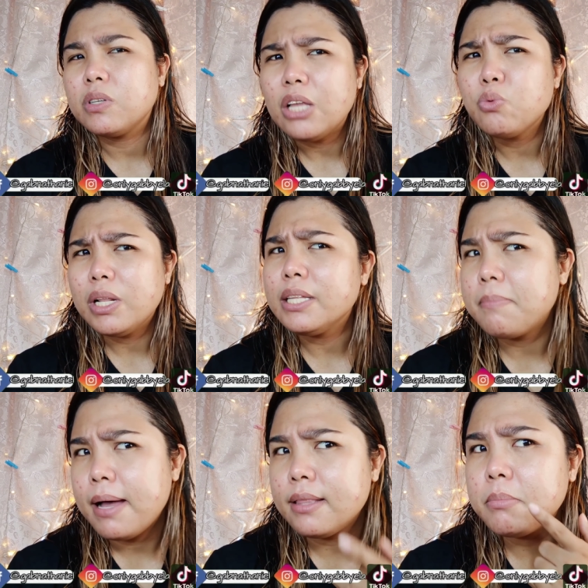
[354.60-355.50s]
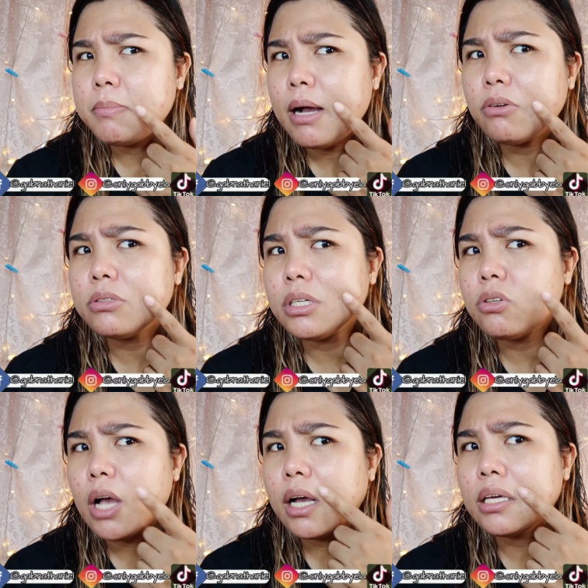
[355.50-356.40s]
gradually naman, nababago
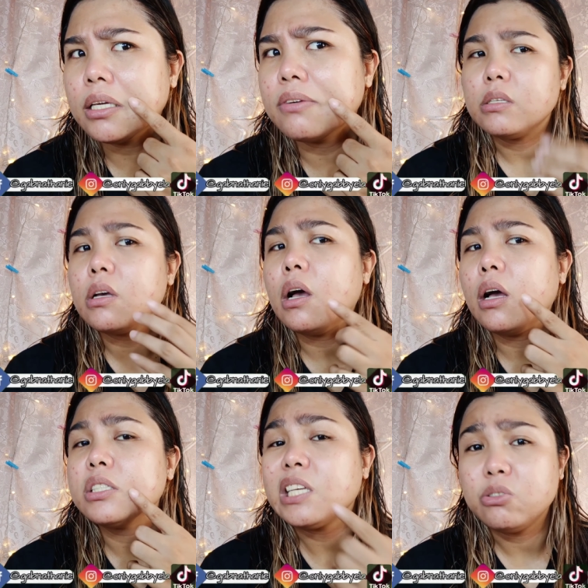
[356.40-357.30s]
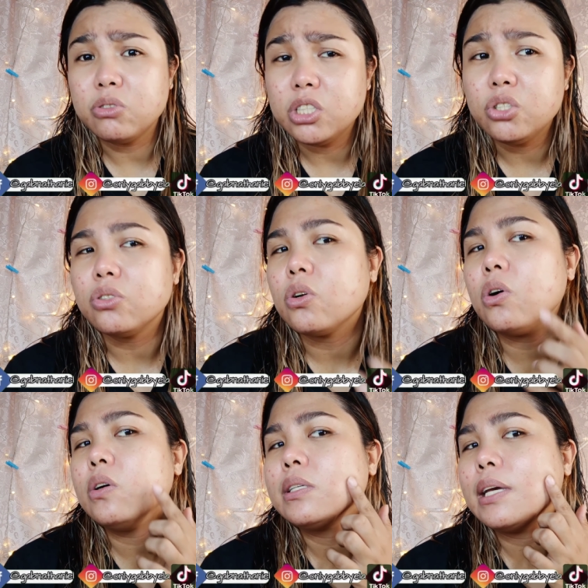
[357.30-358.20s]
niya yung aking uh, skin condition
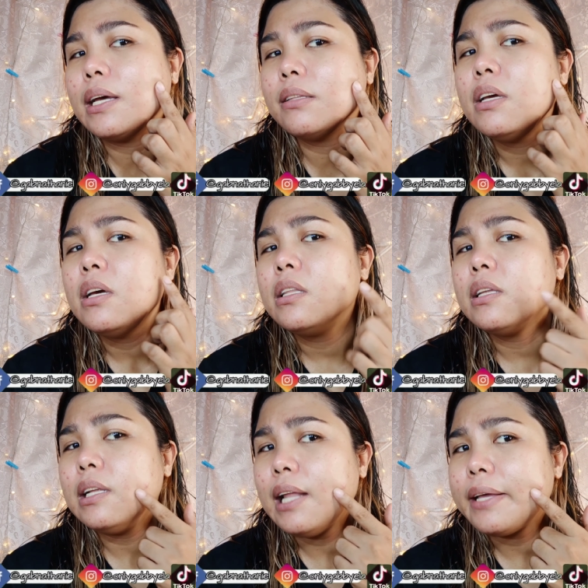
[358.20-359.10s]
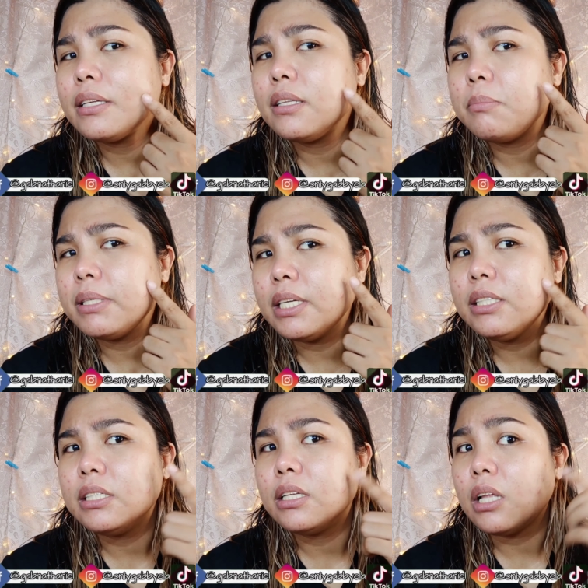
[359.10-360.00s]
ko. Yan. Nalalighten naman
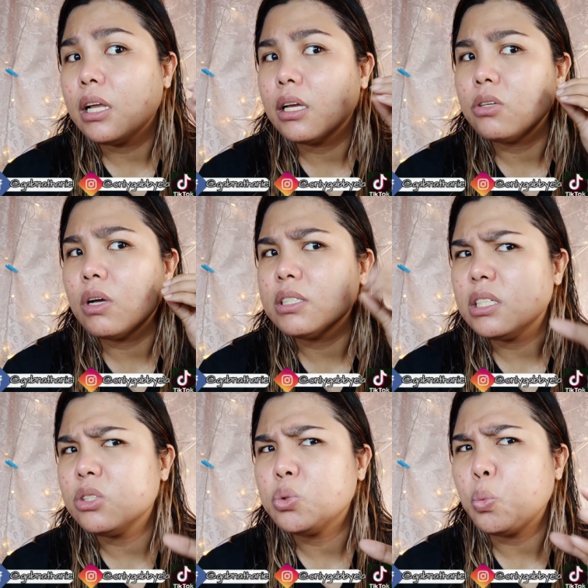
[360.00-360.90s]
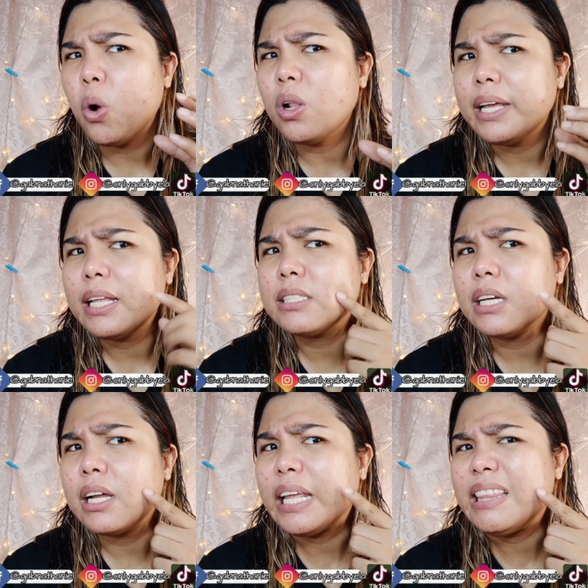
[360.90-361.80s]
niya. Hindi na talaga yung as in swollen at
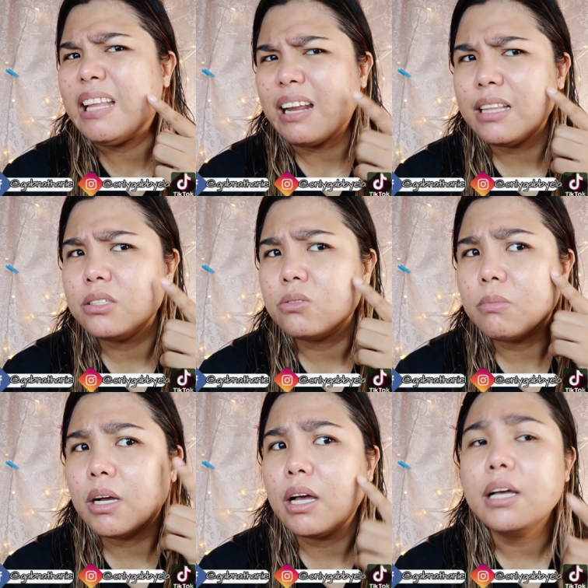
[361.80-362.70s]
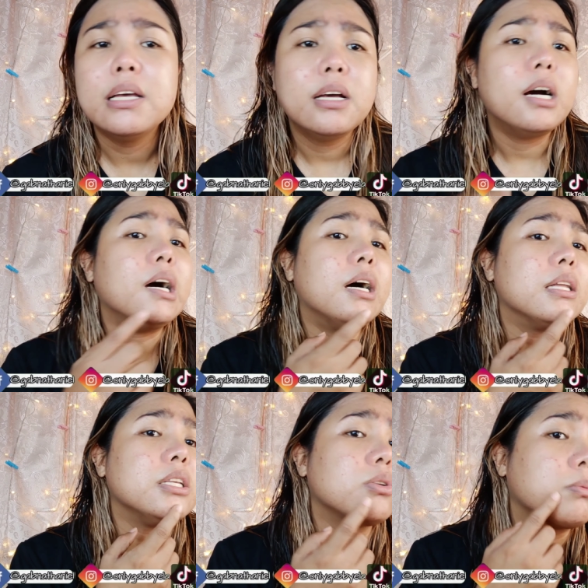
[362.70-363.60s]
saka red na red yung mga
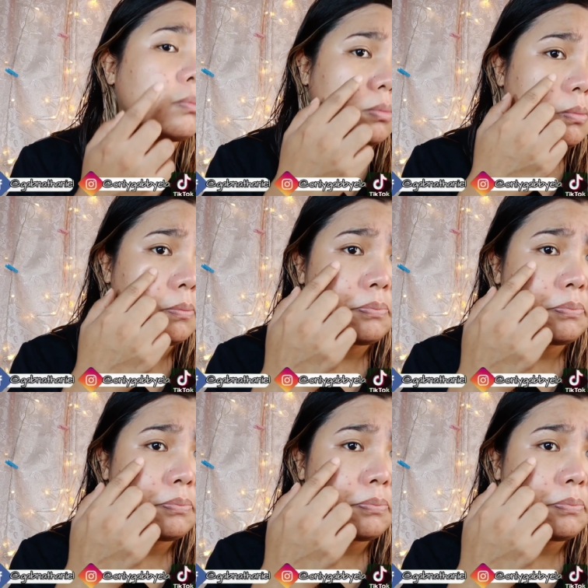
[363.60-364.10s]
uh, ditong